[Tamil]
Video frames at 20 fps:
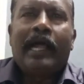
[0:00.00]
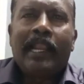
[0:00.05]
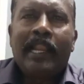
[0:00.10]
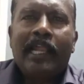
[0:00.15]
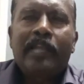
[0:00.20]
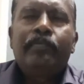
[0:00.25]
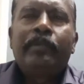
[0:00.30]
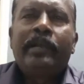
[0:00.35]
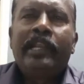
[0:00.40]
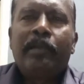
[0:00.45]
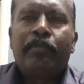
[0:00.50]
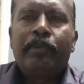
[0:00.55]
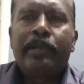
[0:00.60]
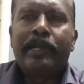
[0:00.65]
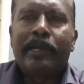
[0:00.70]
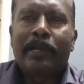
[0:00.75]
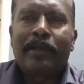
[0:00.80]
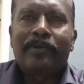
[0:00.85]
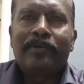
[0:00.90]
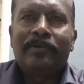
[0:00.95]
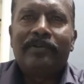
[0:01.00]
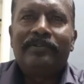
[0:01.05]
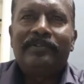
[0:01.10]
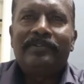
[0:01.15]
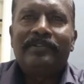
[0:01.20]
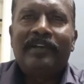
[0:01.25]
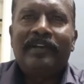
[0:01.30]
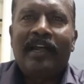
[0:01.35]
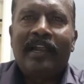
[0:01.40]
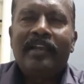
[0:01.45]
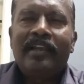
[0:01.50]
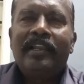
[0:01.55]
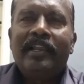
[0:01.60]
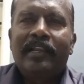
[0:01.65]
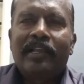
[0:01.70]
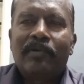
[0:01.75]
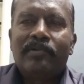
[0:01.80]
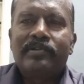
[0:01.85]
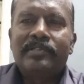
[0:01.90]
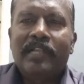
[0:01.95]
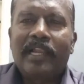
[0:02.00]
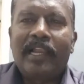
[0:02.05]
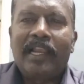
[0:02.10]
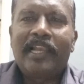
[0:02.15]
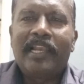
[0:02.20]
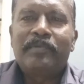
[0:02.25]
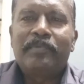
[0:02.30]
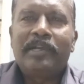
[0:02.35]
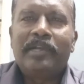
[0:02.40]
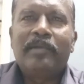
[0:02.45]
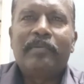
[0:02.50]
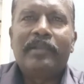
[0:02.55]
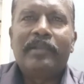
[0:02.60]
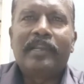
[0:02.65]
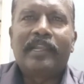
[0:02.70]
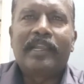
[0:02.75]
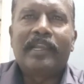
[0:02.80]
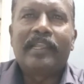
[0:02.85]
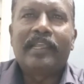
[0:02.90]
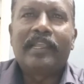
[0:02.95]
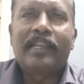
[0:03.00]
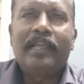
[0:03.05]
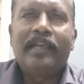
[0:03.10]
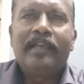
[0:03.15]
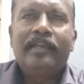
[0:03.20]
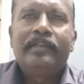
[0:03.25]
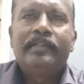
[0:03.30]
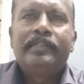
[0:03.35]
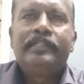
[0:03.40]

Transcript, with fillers: அலாட்மெண்ட் எப்படி நடக்கும் ஆன்லைன் கவுன்சிலிங் அலாட்மெண்ட் எப்படின்னு கேட்டிங்கன்னா